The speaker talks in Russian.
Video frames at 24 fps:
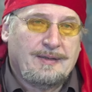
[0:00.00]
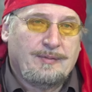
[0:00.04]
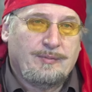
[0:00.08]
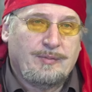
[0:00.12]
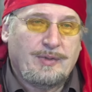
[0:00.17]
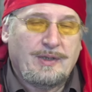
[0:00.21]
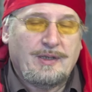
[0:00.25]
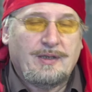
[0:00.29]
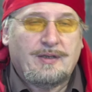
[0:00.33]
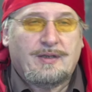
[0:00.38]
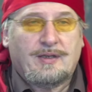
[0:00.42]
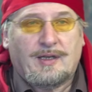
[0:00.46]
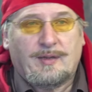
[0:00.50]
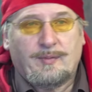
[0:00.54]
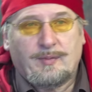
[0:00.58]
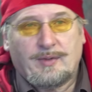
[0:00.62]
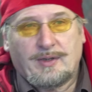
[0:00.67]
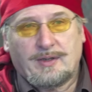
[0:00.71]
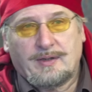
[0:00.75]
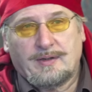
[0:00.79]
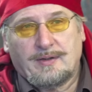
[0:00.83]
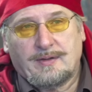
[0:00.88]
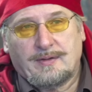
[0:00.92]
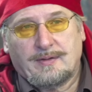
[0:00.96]
были
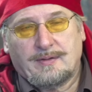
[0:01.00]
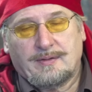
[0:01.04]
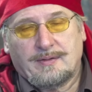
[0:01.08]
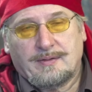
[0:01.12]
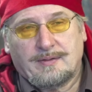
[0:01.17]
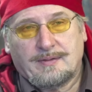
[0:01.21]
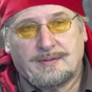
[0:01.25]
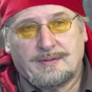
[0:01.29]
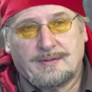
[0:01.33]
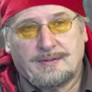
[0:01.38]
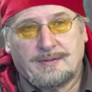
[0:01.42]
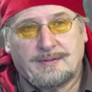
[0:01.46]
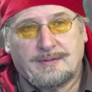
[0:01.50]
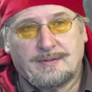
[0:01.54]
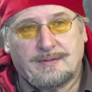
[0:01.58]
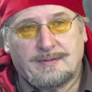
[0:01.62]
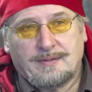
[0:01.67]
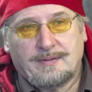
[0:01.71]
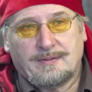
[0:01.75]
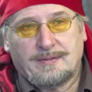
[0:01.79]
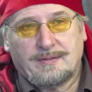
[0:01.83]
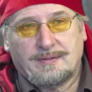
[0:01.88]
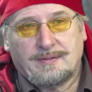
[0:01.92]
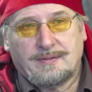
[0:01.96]
камеры
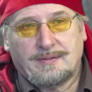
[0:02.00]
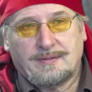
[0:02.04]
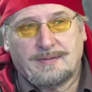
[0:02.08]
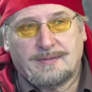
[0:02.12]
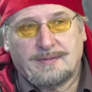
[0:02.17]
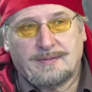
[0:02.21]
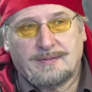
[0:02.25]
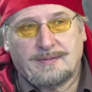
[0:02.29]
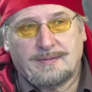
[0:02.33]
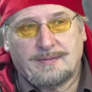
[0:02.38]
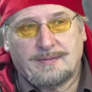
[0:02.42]
э,